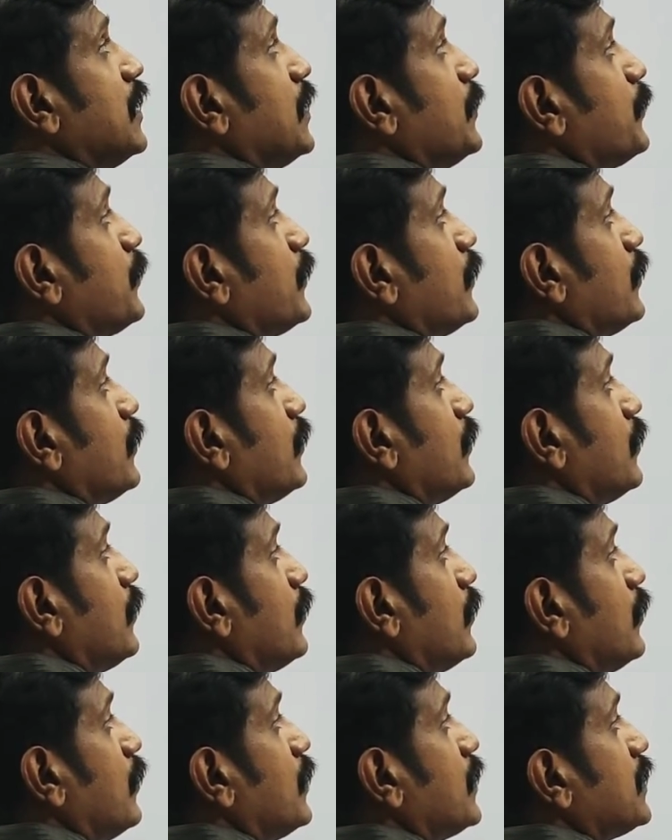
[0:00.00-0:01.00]

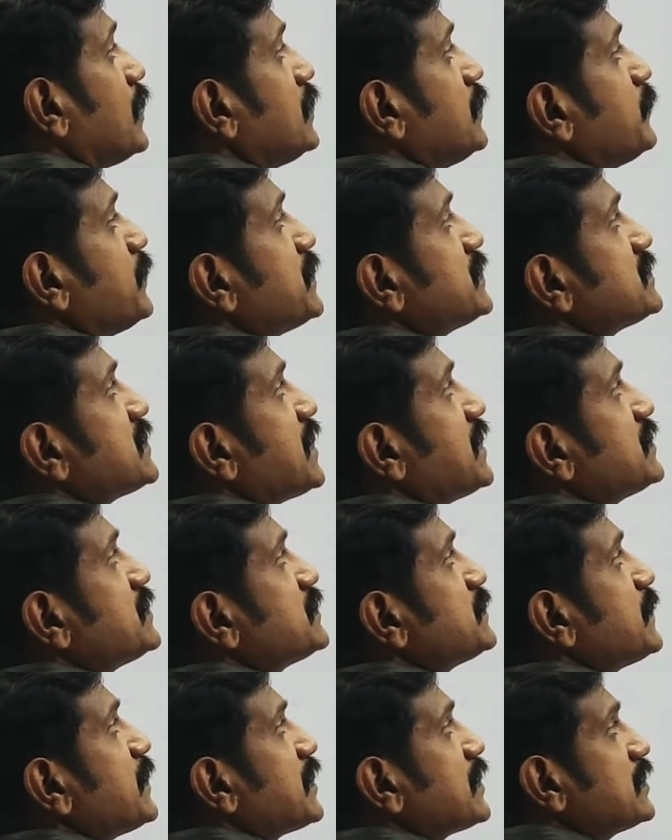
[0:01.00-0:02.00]
அப்போது இது
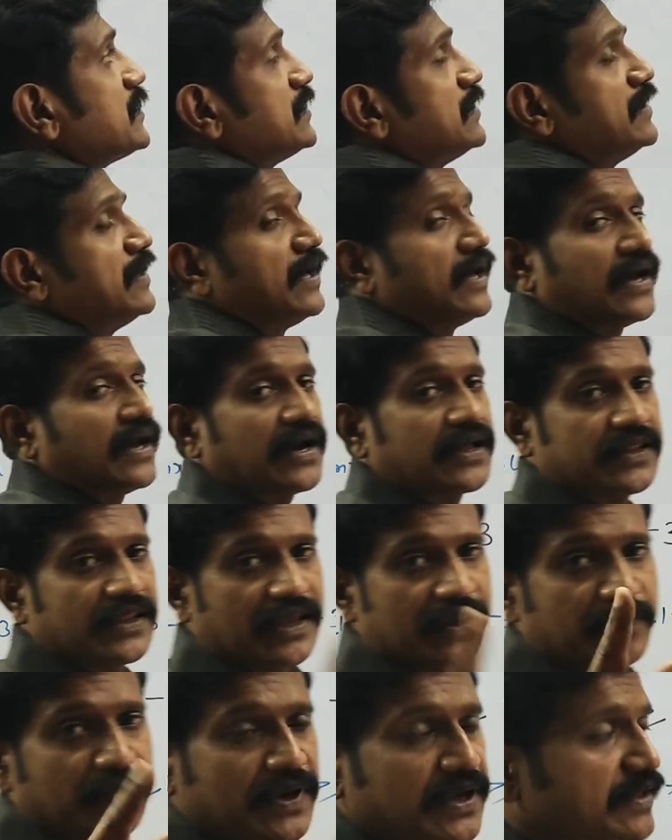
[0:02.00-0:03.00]
பெருசாகிடுச்சு பாருங்கள்
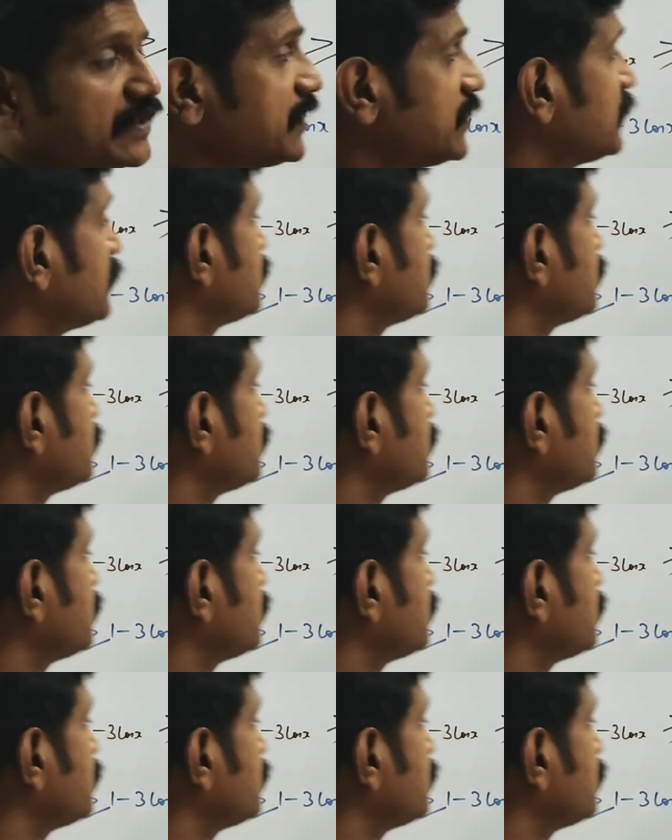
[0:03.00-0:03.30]
அதே மாதிரி